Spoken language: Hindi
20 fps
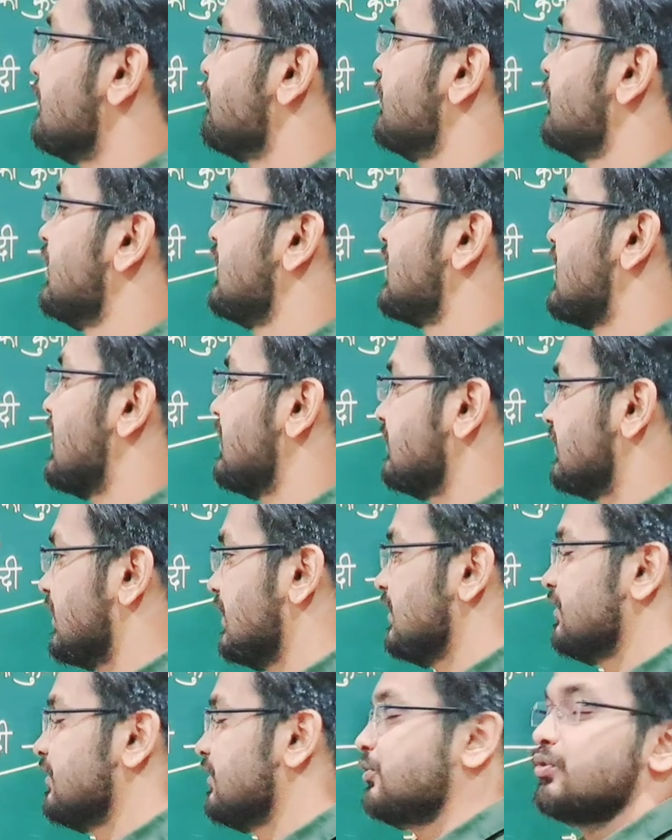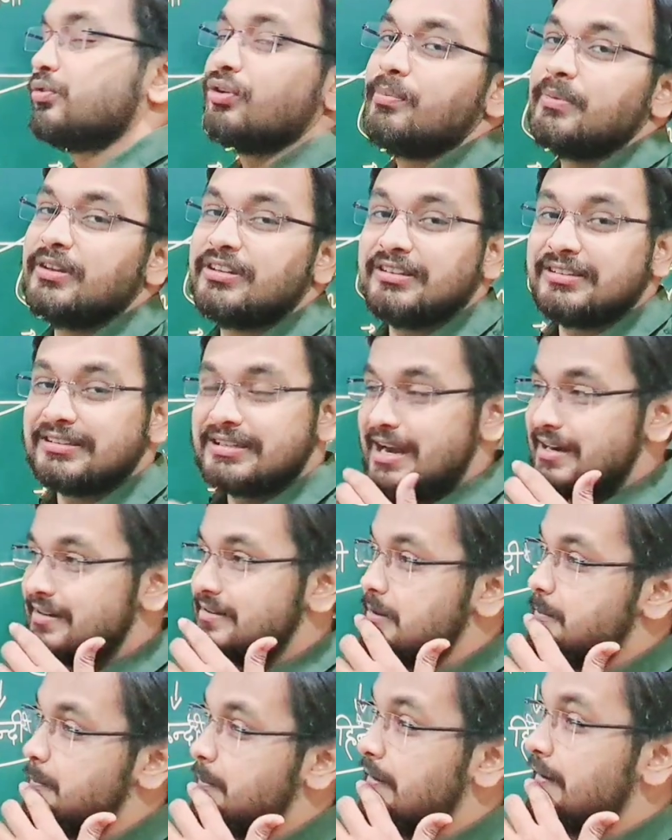नंबर का आता है 200 में से
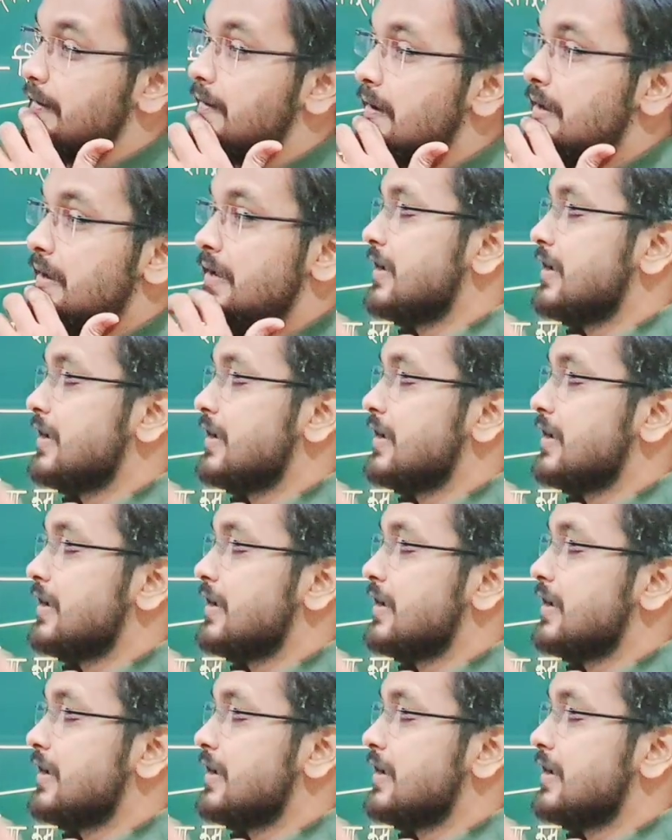60 नंबर